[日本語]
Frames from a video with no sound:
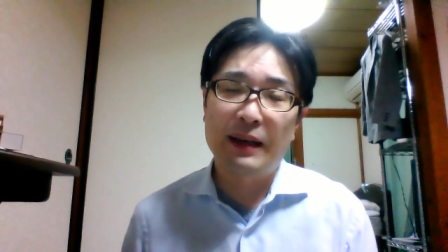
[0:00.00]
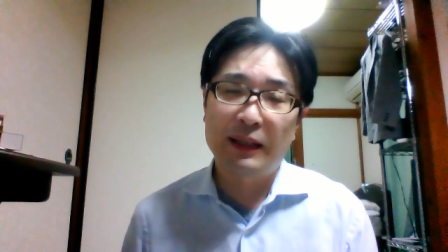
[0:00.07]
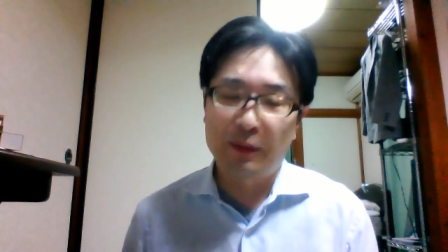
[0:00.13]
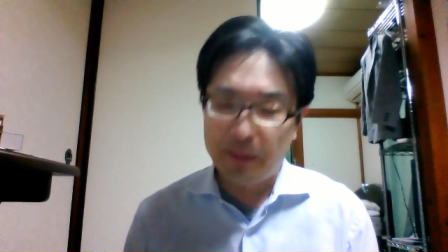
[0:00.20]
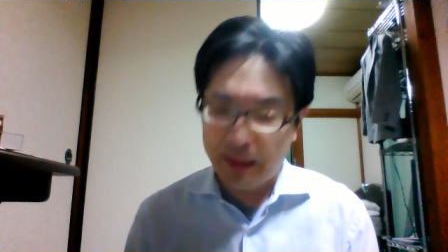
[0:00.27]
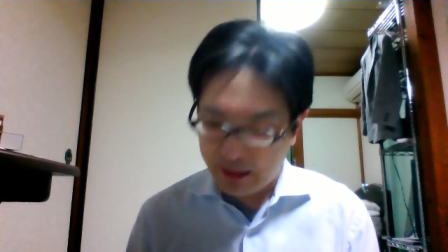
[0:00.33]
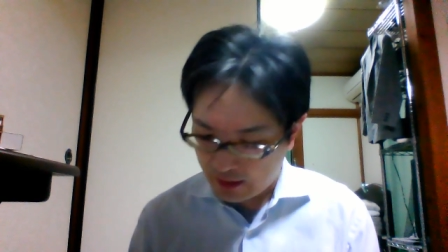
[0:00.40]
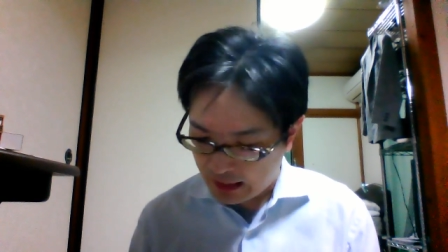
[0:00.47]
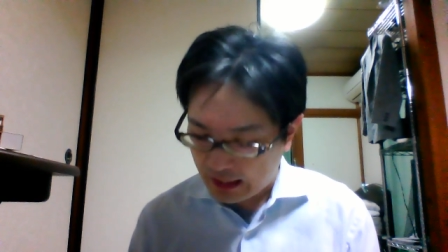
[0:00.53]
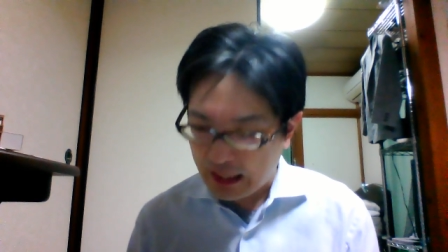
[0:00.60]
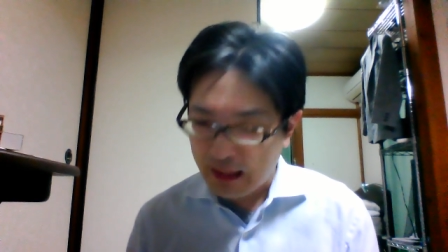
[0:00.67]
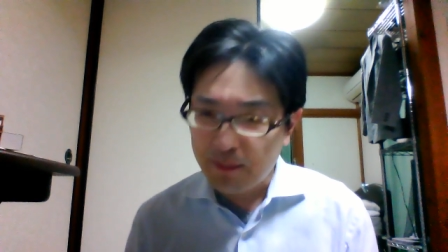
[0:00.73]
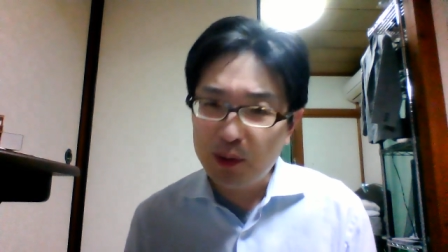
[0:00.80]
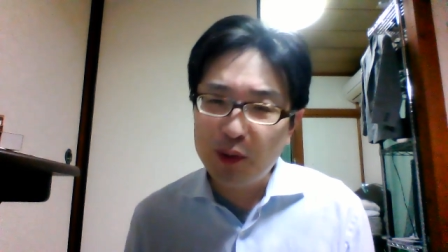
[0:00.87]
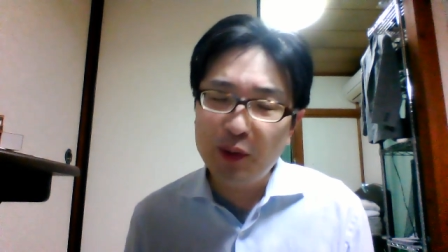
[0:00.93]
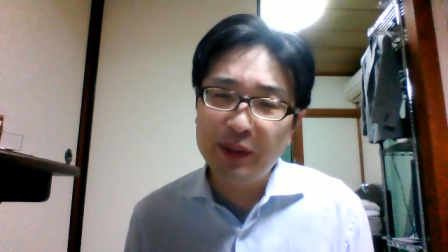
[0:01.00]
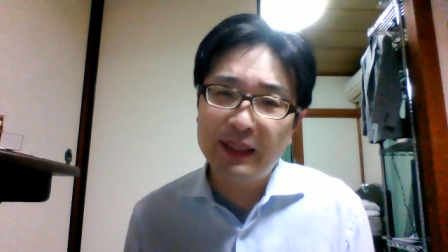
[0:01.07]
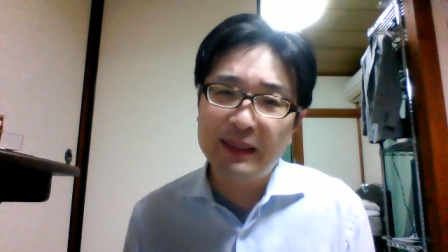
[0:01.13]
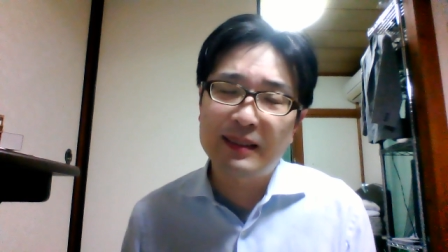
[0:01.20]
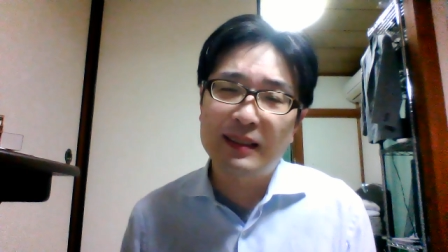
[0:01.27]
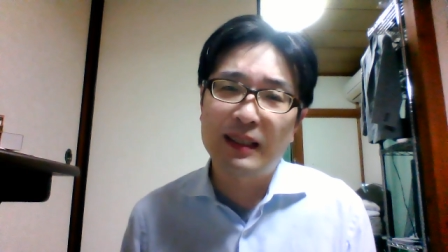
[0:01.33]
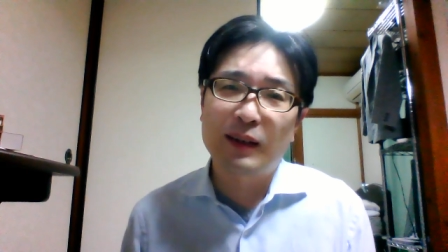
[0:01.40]
あの、まず違憲無効
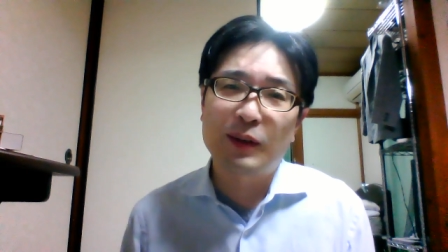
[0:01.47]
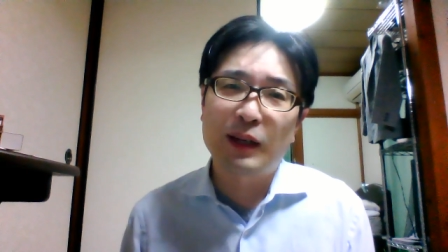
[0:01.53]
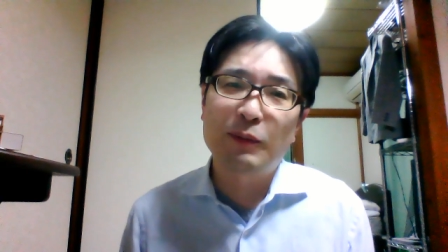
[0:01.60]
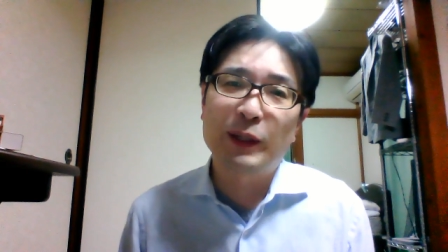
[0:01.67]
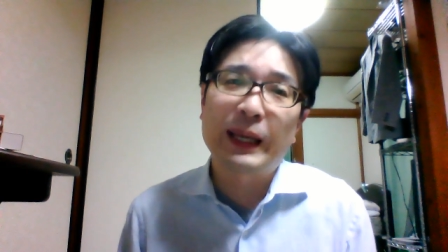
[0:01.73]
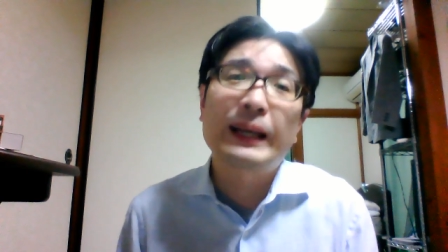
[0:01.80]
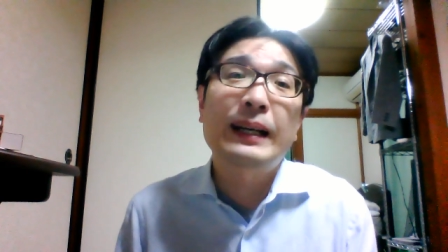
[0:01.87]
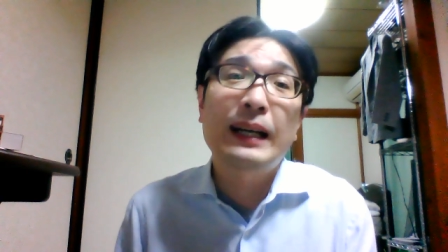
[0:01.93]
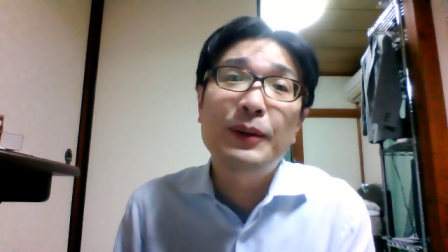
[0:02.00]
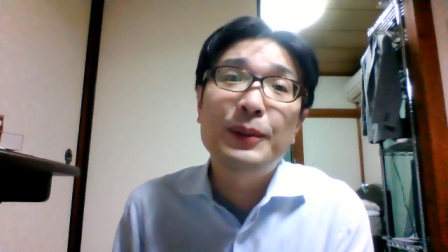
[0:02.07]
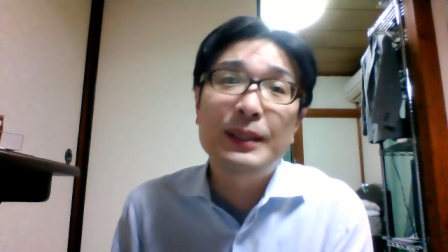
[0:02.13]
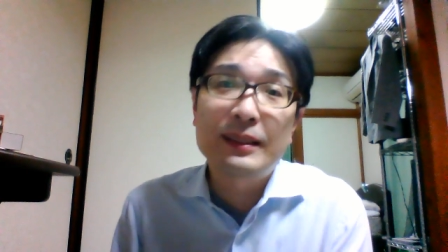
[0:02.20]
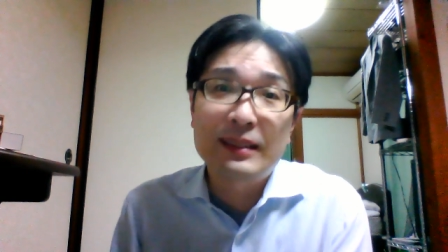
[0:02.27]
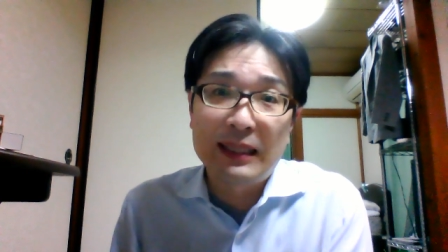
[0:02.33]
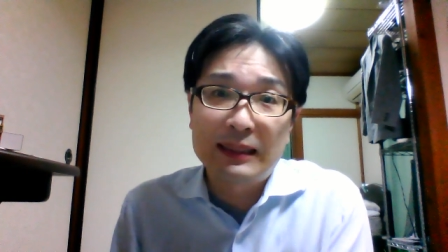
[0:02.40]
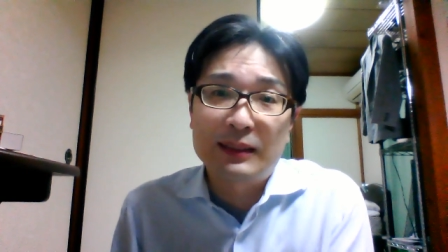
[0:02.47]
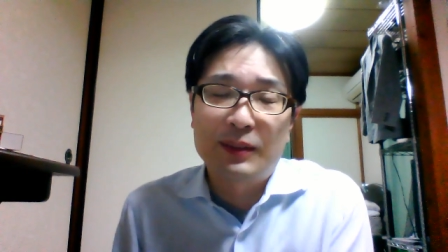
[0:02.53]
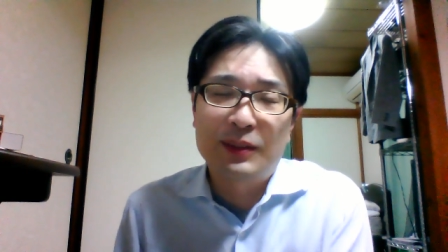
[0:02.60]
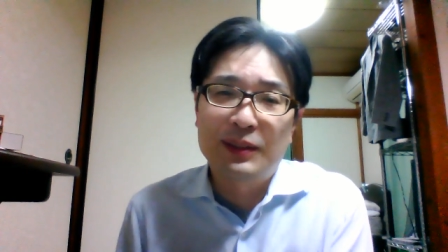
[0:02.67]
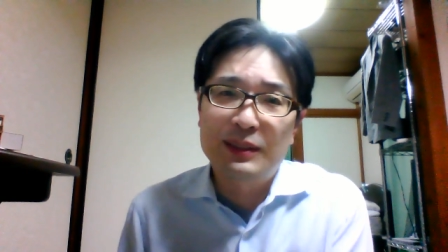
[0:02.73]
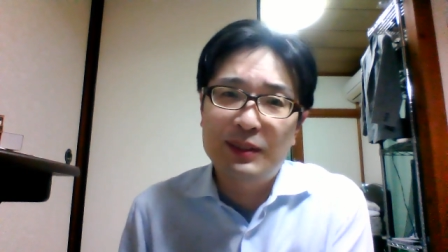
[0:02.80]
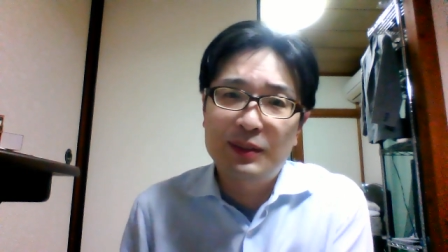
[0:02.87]
説っていうのは、これはもう欠陥法律であると。
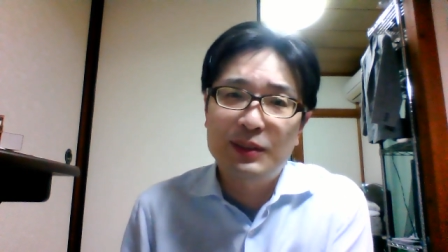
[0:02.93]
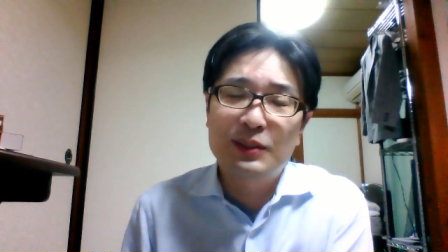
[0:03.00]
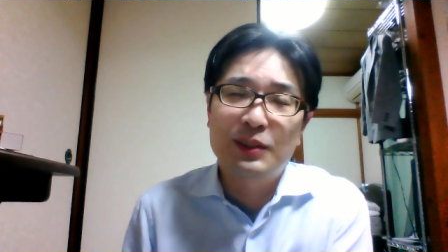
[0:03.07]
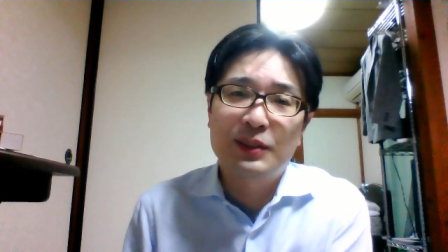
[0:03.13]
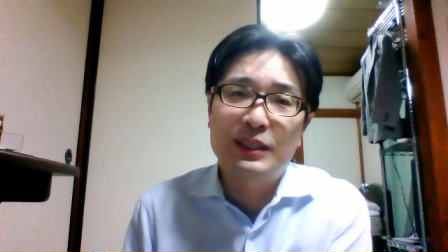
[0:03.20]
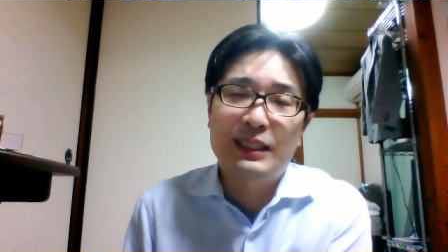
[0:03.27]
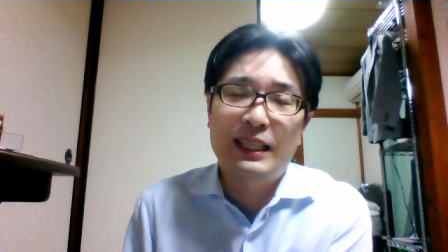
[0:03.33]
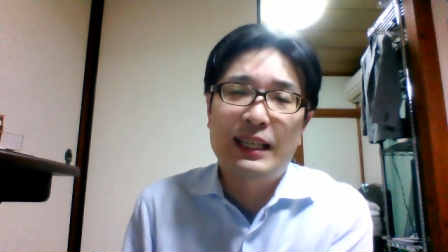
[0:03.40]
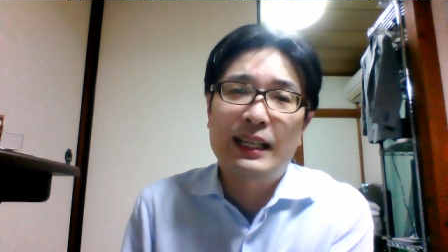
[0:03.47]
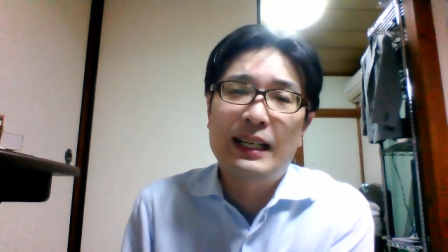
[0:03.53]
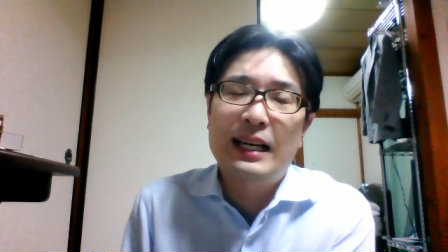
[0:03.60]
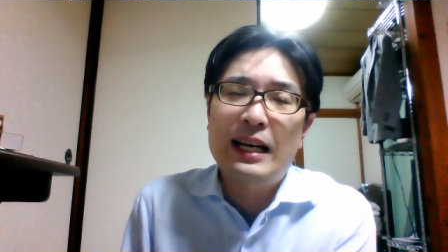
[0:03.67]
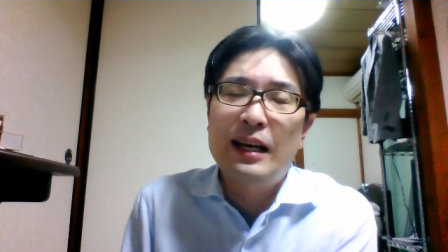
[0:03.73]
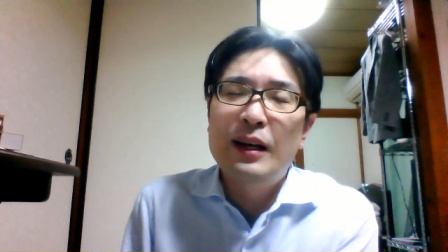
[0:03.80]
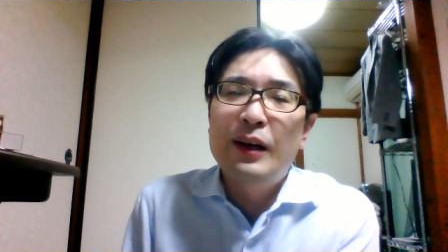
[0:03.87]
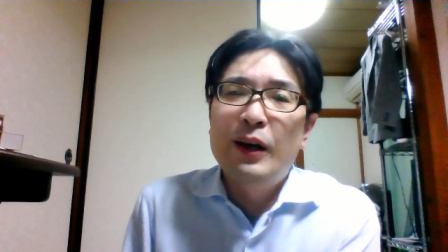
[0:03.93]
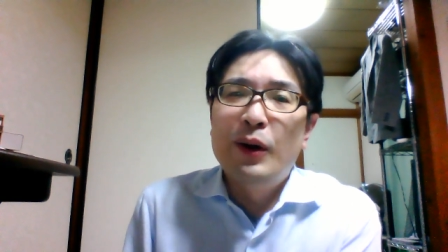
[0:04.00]
損失訴訟の規定が